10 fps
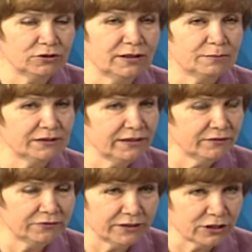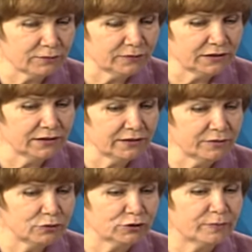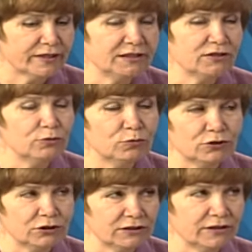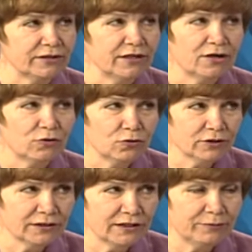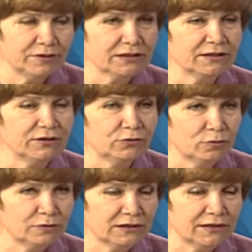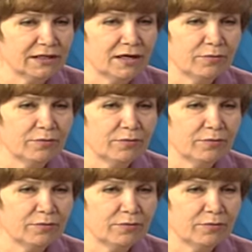То есть обследование в нашем центре может пройти любой житель житель города Липецка и области